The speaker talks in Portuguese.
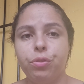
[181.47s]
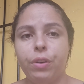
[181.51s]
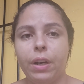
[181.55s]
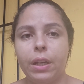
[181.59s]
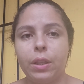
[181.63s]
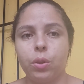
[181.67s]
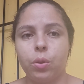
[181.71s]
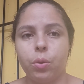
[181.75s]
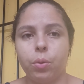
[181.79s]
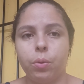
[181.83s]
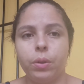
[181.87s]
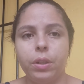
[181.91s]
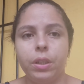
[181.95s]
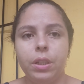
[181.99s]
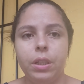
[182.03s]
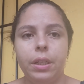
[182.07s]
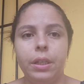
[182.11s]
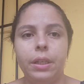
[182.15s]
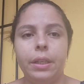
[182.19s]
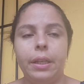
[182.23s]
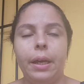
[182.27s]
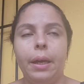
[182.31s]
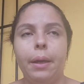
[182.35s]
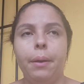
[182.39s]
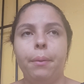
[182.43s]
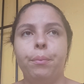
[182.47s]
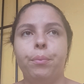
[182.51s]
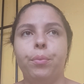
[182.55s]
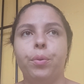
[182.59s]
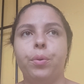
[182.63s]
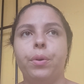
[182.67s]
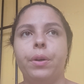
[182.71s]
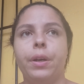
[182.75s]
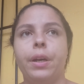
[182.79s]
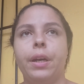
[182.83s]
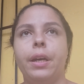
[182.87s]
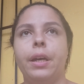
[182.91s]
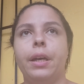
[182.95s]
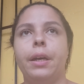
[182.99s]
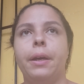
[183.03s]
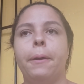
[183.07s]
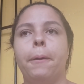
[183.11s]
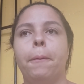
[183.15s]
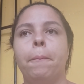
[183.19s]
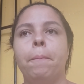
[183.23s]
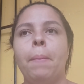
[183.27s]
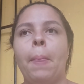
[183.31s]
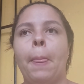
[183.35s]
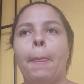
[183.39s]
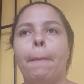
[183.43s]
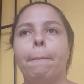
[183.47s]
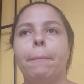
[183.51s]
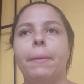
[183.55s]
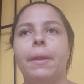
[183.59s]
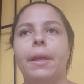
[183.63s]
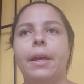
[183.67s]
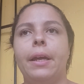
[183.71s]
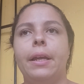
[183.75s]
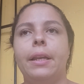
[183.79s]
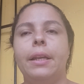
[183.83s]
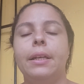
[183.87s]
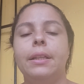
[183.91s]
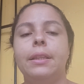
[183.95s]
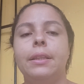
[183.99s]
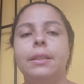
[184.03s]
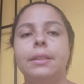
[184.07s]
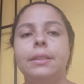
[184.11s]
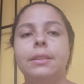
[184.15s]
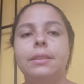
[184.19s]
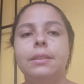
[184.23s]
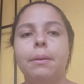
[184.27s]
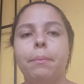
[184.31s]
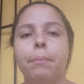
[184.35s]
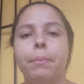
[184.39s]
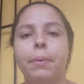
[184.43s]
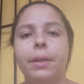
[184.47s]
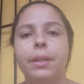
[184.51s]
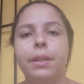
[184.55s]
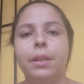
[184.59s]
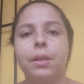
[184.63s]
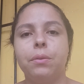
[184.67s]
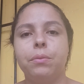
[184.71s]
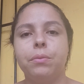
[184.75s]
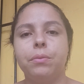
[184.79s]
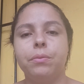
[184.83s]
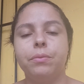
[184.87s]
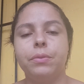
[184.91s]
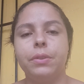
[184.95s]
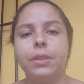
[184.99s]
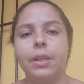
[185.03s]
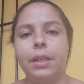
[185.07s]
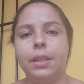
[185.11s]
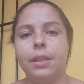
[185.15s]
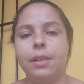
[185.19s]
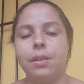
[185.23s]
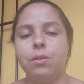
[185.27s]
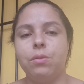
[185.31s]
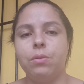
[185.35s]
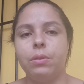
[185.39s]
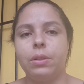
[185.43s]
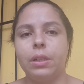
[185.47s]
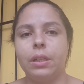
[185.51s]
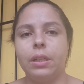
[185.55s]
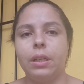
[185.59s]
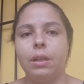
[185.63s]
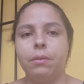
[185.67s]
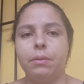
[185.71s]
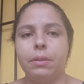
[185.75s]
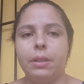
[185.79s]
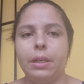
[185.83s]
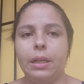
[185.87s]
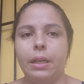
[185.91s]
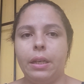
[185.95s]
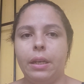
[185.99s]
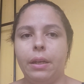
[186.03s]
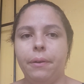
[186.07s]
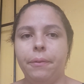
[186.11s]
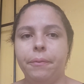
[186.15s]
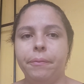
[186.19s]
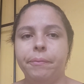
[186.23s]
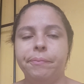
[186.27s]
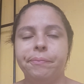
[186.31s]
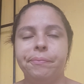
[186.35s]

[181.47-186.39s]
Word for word: fatores, né? Porque é, Letícia perdeu um dia desse o canal dela,